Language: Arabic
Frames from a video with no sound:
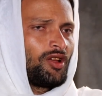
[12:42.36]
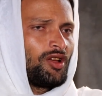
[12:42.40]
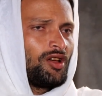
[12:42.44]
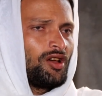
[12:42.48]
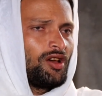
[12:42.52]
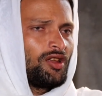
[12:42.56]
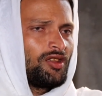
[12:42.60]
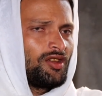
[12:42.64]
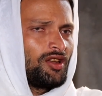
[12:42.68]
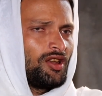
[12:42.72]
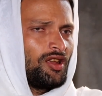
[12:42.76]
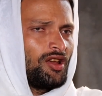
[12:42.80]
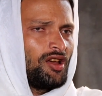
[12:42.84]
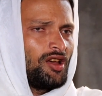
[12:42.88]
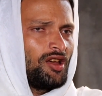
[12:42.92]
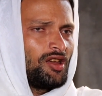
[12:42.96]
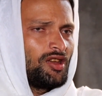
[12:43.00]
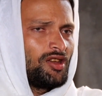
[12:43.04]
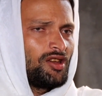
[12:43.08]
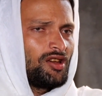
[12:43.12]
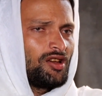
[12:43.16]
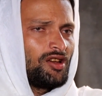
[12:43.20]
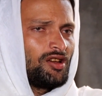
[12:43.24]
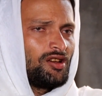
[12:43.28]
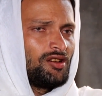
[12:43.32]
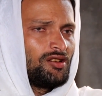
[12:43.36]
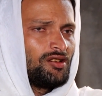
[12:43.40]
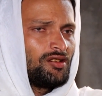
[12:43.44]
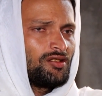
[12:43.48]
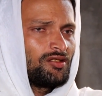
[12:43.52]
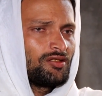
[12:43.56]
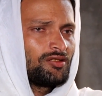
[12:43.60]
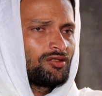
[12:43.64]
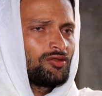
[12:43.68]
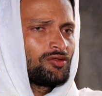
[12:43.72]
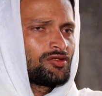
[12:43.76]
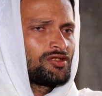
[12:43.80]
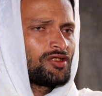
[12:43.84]
هذه الآية
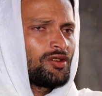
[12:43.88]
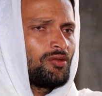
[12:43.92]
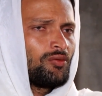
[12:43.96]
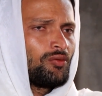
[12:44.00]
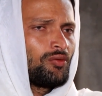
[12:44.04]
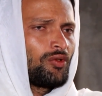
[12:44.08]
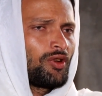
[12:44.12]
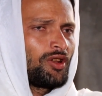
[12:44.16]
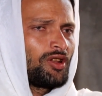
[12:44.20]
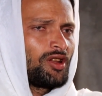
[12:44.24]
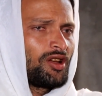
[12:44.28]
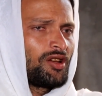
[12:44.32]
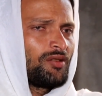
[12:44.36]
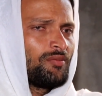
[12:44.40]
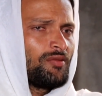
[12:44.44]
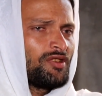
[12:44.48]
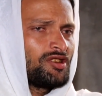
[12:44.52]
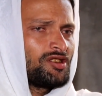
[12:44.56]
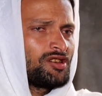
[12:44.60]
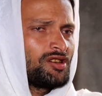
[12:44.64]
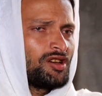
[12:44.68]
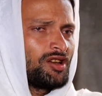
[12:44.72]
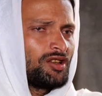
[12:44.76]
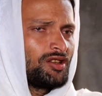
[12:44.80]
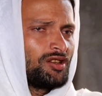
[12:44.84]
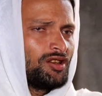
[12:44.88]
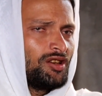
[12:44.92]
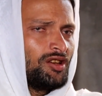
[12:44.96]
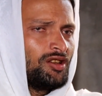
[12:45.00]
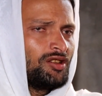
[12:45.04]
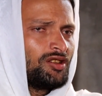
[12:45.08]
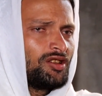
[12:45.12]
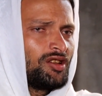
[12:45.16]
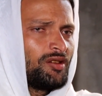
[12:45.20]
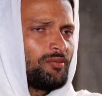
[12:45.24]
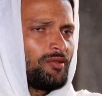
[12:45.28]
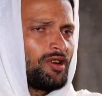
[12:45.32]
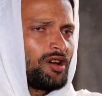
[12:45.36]
تصور لك مشهد
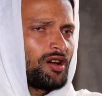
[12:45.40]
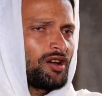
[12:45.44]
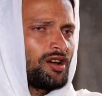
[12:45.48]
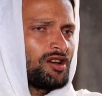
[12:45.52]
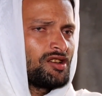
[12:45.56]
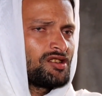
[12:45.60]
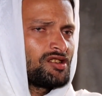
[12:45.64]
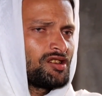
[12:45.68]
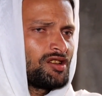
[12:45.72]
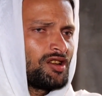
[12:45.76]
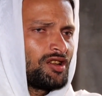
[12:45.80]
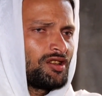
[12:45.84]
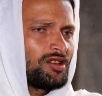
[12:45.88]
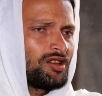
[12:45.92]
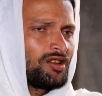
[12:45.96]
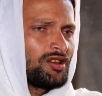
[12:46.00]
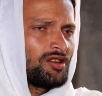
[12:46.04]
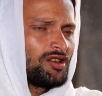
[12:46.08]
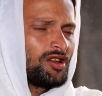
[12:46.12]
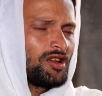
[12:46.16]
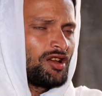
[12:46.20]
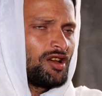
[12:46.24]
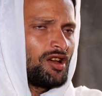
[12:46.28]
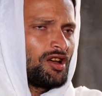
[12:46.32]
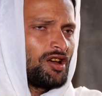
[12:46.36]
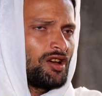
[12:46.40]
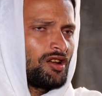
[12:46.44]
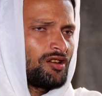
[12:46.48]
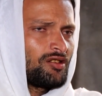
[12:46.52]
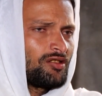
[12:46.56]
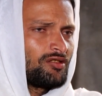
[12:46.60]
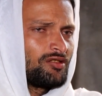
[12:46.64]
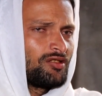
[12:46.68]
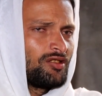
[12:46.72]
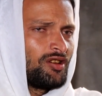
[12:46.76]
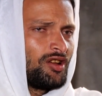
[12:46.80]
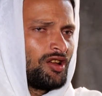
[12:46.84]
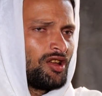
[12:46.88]
عندما خزنت النار